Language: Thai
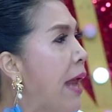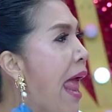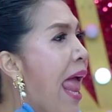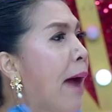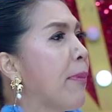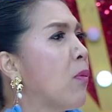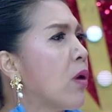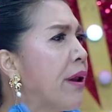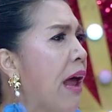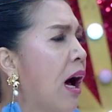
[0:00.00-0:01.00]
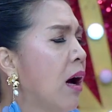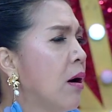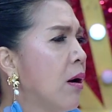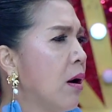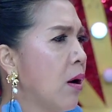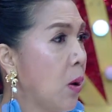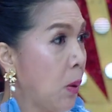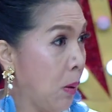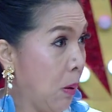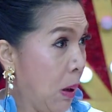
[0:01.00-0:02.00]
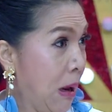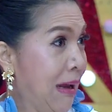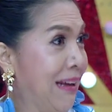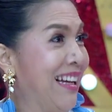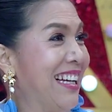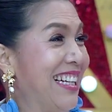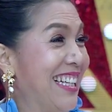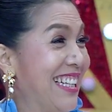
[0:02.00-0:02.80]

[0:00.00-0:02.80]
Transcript: มันแห้งไปหมดเลยนะหนูขออนุญาตถามพี่อย่า